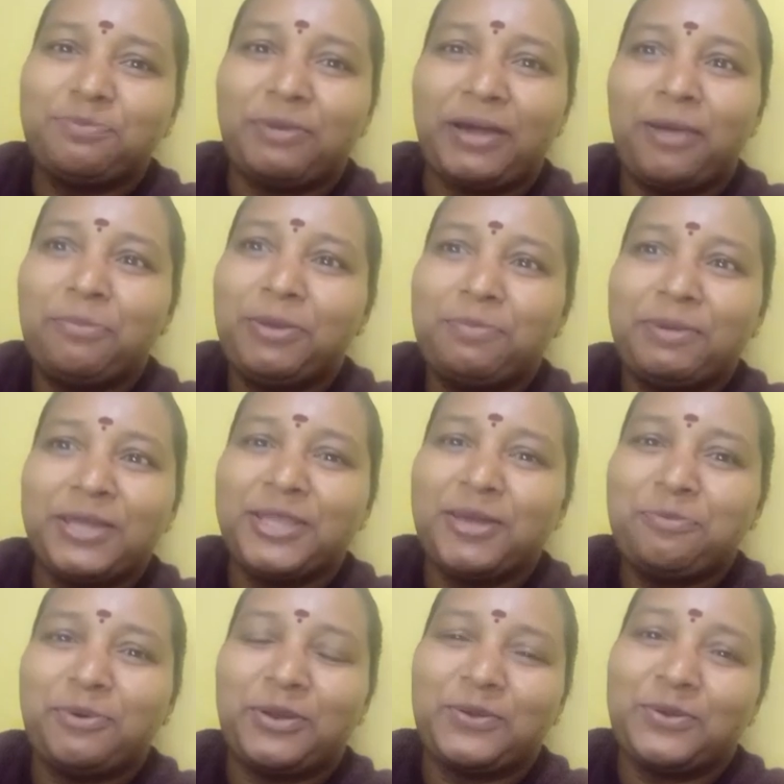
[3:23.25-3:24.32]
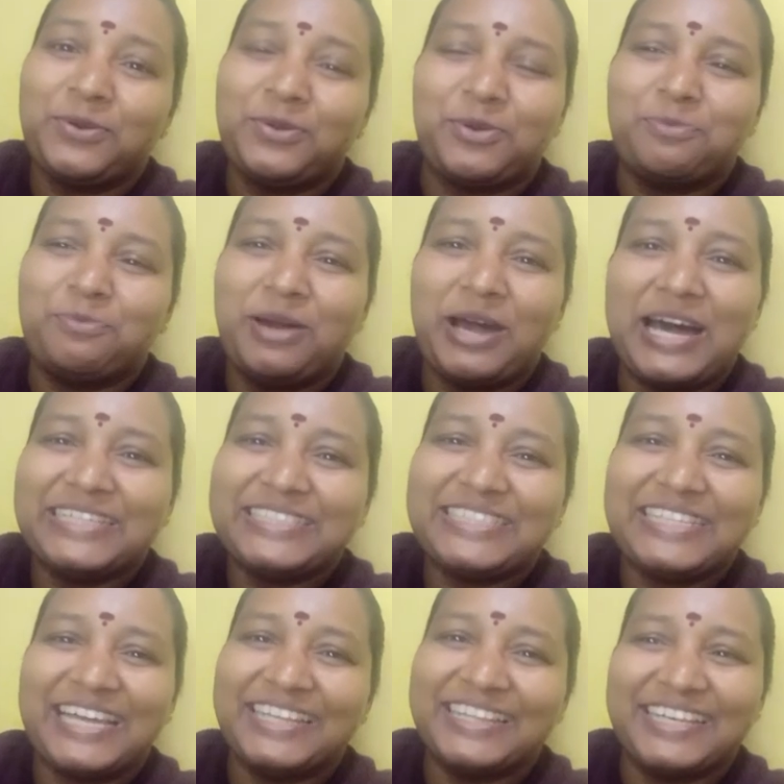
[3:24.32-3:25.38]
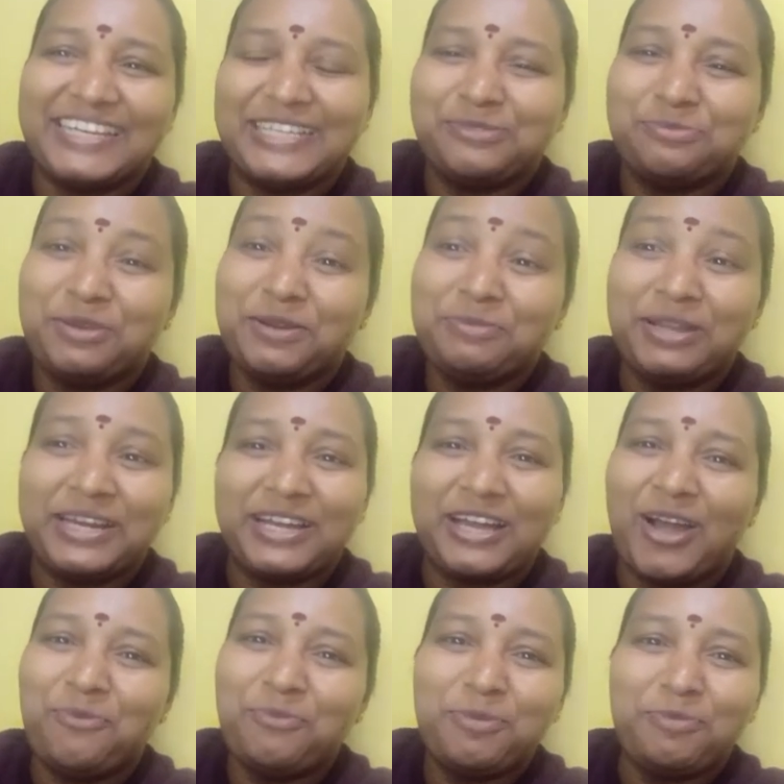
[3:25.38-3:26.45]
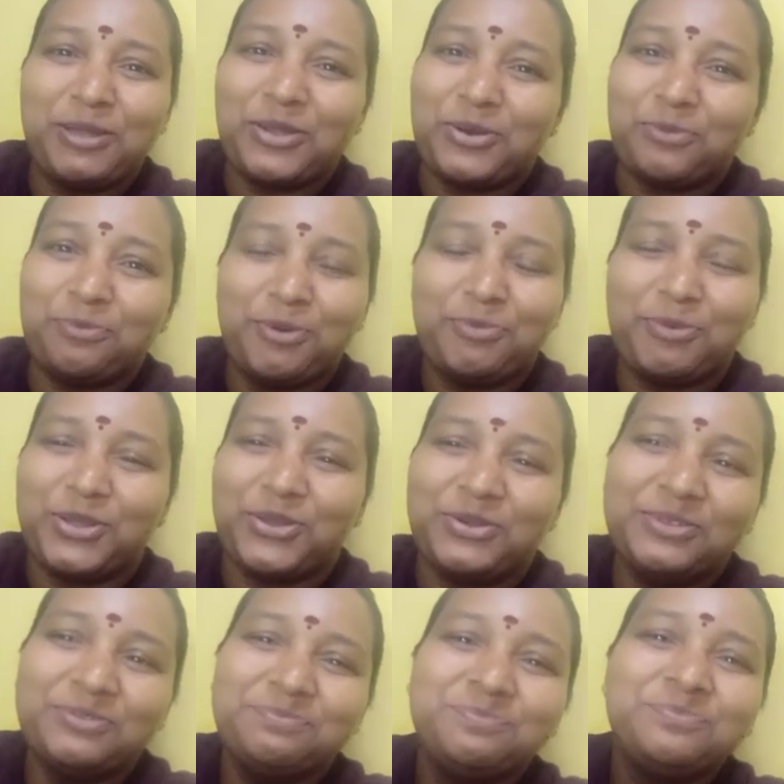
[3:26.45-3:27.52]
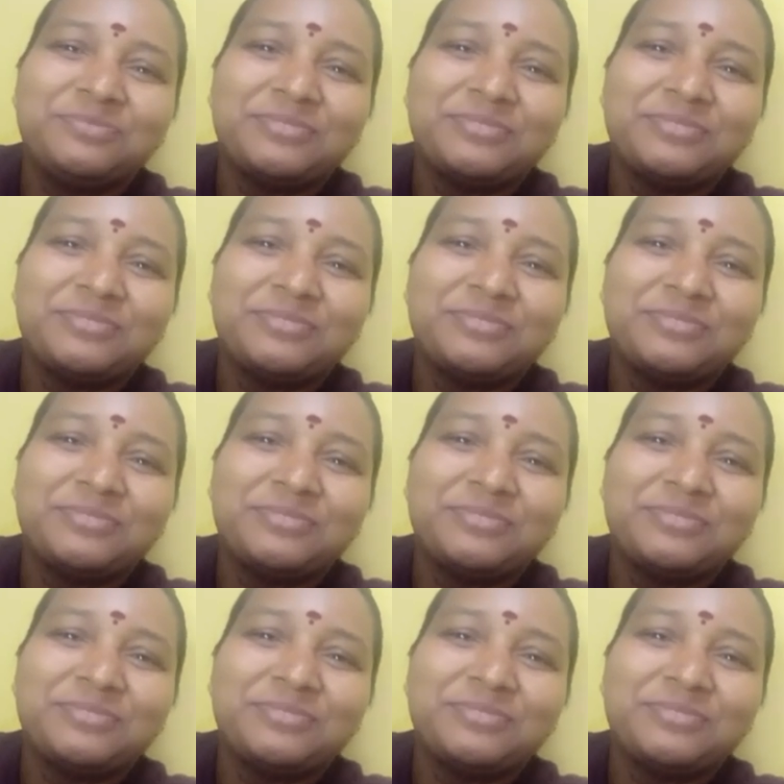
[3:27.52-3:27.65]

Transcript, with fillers: ஆம்பளை பையன் தான் பிறக்கணும் ரொம்ப ஆசையாக இருந்தேன் நிஜமானமே எனக்கு ஆம்பளை பையன் ரொம்ப பிடிக்கும்